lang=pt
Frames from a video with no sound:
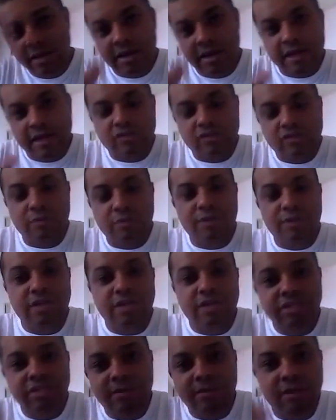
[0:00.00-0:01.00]
É só
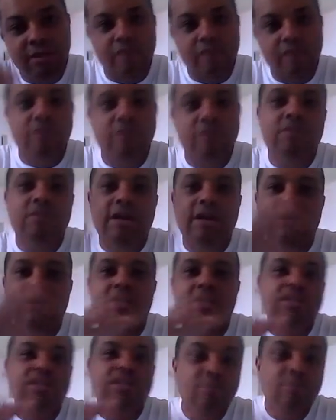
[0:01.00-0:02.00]
preencher, mandar o formulário que a
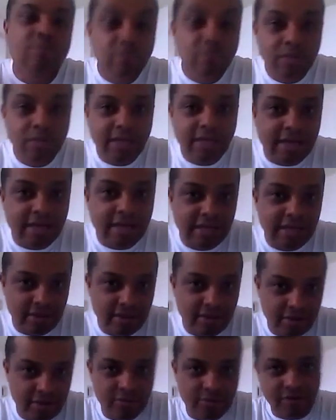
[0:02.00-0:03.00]
gente publica aí
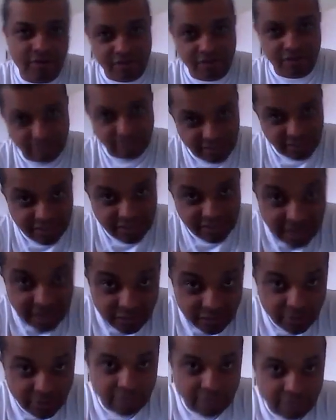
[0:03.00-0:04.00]
para vocês
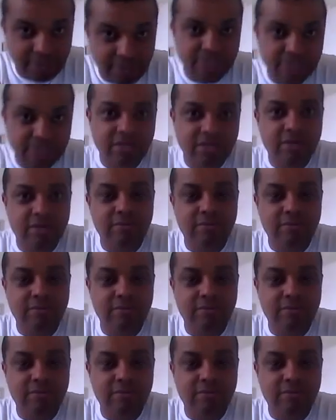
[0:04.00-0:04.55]
gratuitamente,